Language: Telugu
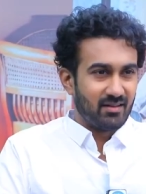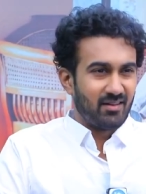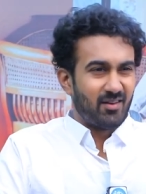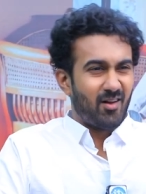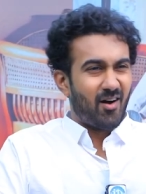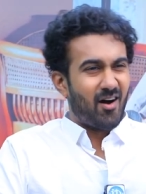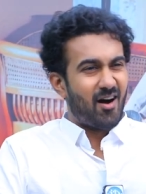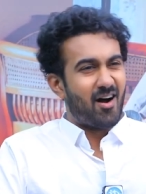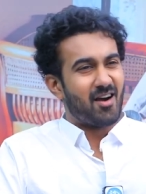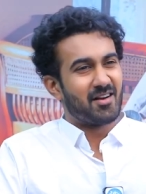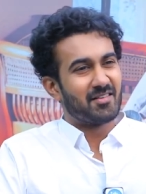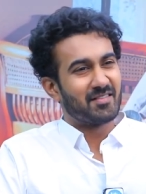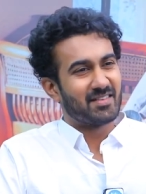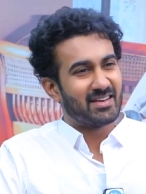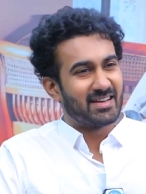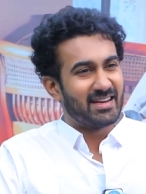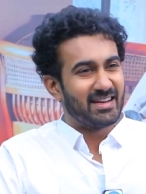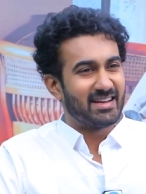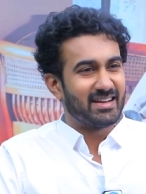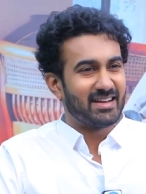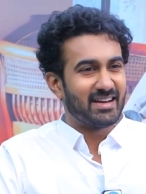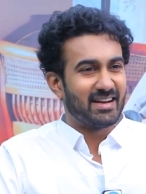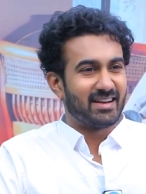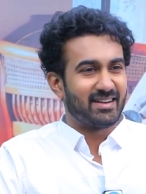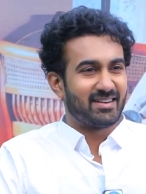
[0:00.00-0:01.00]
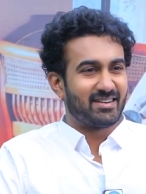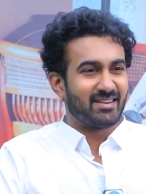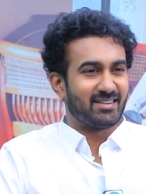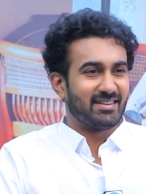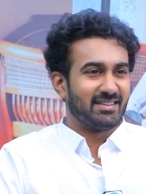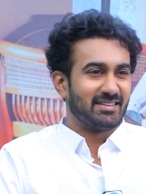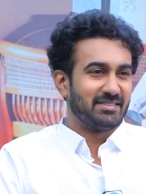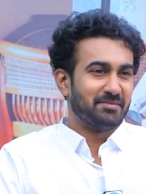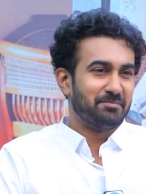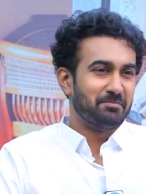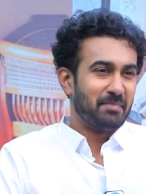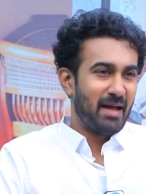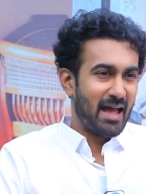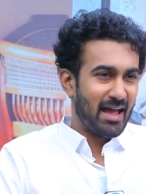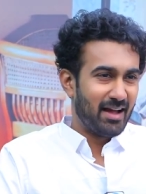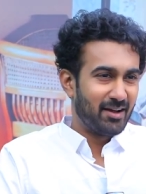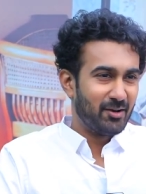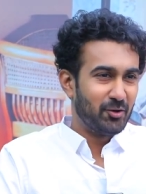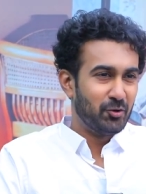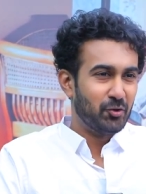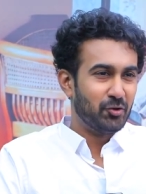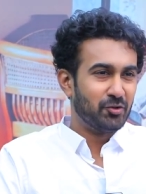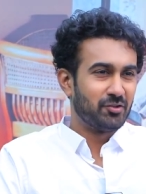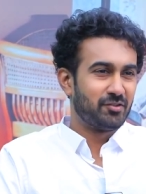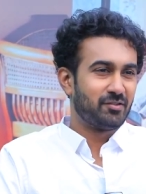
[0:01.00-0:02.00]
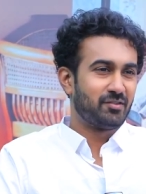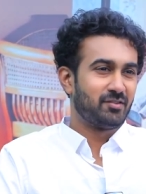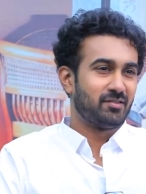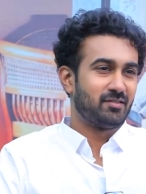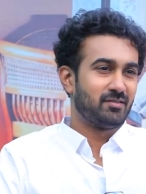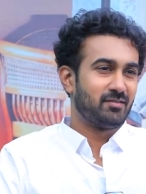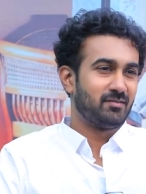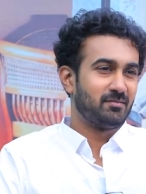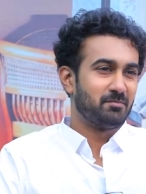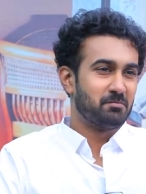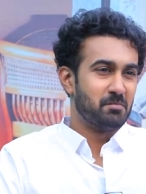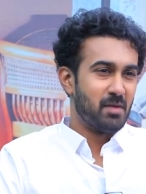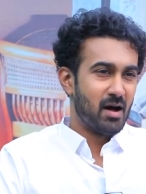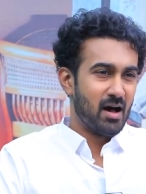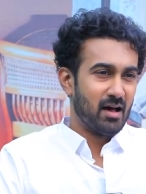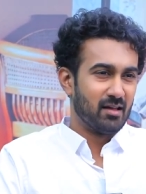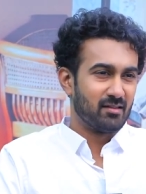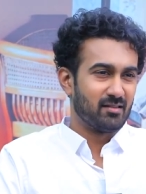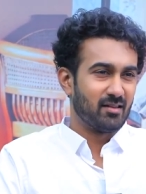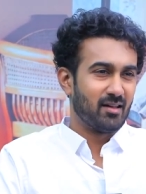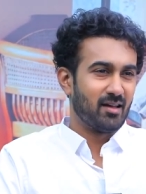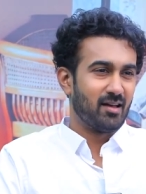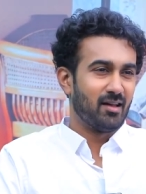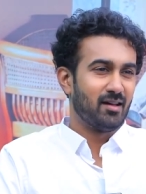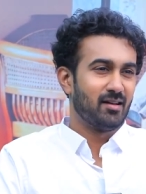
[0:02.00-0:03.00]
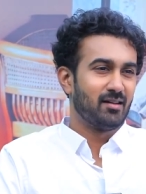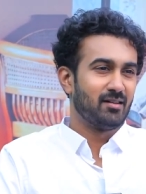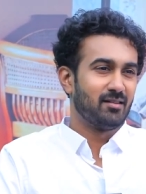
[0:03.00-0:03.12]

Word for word: లాడ్ ఆఫ్ క్రికెట్ మ్యాంగోస్ మాజా